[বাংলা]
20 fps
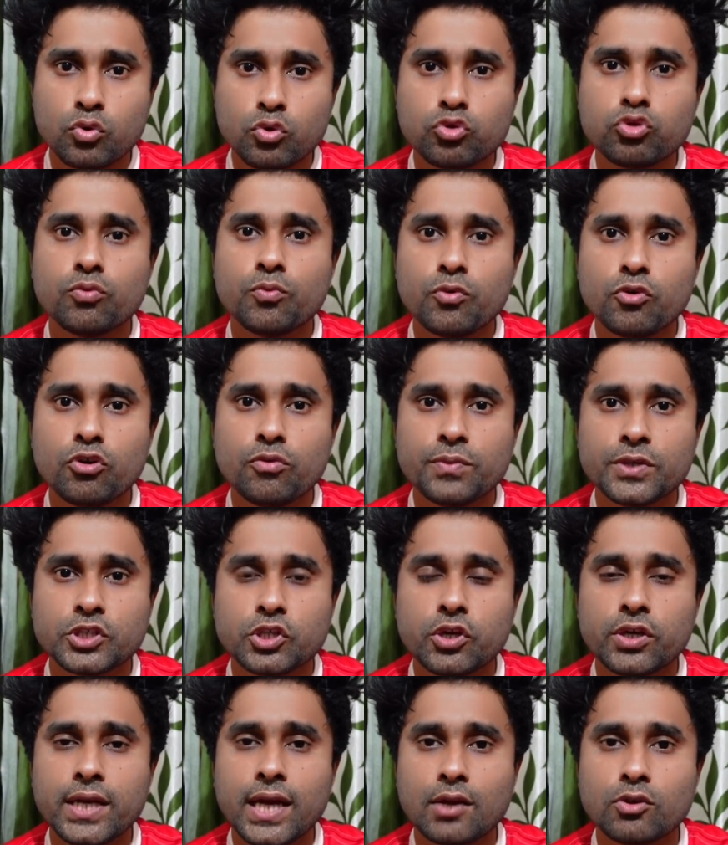গুরুত্বপূর্ণ
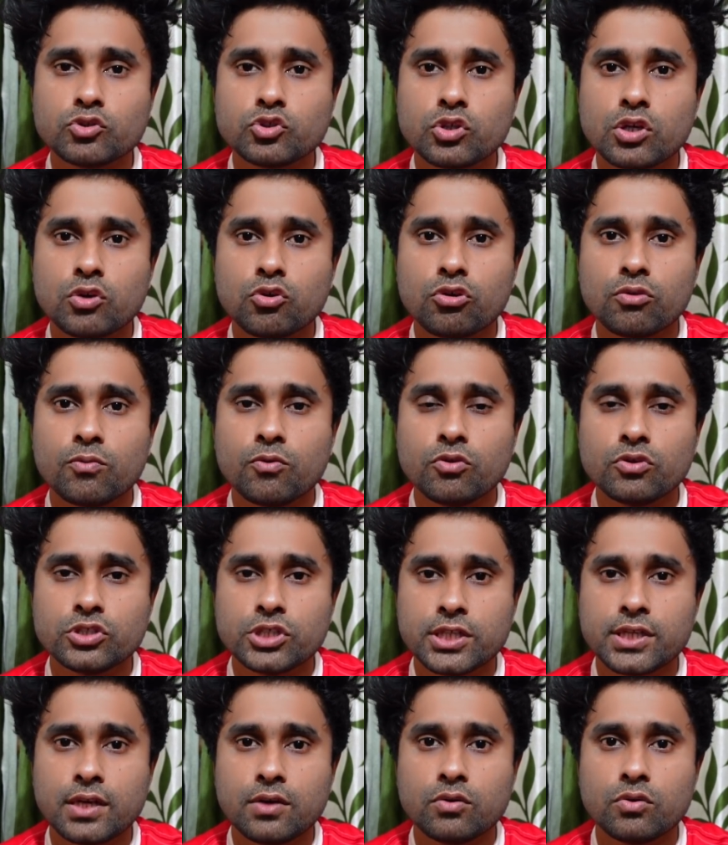বিষয় নিয়ে আলোচনা করব
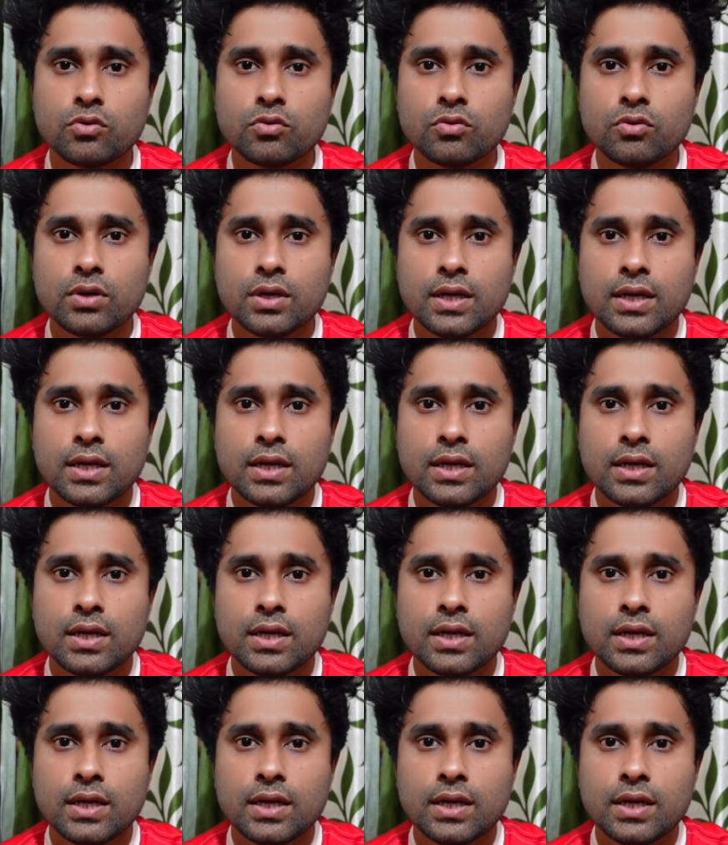সেটা হলো